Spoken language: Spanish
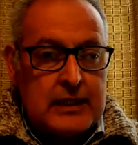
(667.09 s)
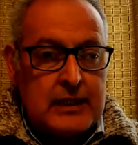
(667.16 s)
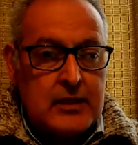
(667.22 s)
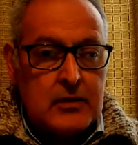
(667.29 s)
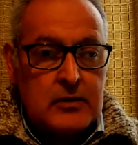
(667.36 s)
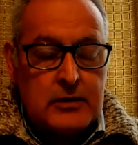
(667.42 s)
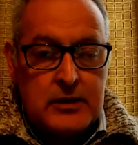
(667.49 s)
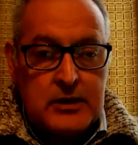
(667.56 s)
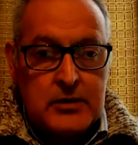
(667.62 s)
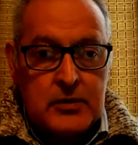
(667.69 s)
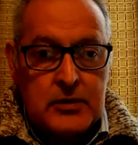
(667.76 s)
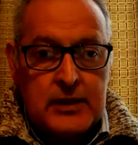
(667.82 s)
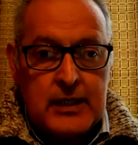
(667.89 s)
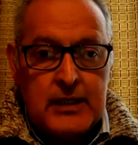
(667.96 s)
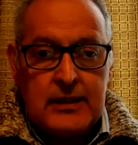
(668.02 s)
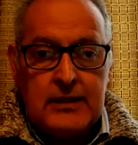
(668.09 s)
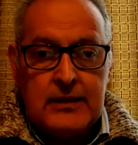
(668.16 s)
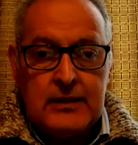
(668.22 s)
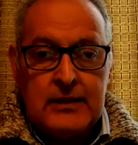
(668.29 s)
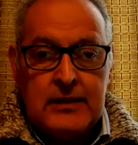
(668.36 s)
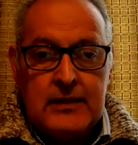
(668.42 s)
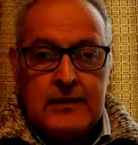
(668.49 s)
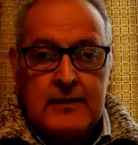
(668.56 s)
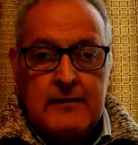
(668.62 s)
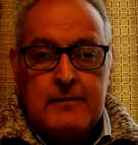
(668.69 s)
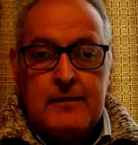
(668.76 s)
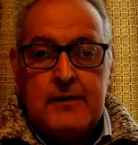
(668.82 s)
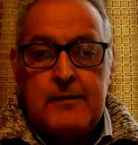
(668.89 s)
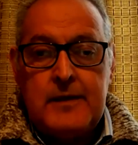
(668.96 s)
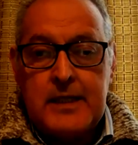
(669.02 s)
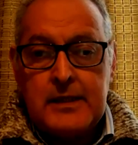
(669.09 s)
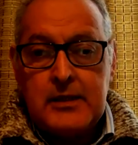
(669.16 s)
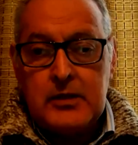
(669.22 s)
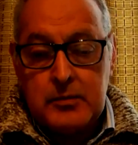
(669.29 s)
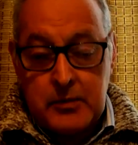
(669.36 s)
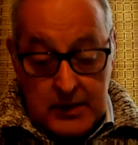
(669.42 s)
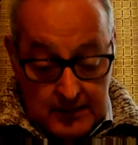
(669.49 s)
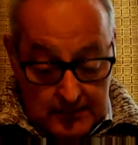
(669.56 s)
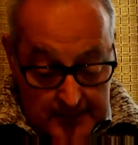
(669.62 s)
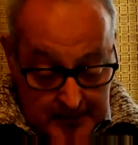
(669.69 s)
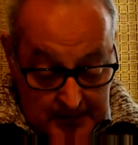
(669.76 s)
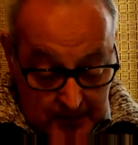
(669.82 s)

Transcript: incondicional, viviendo por el bien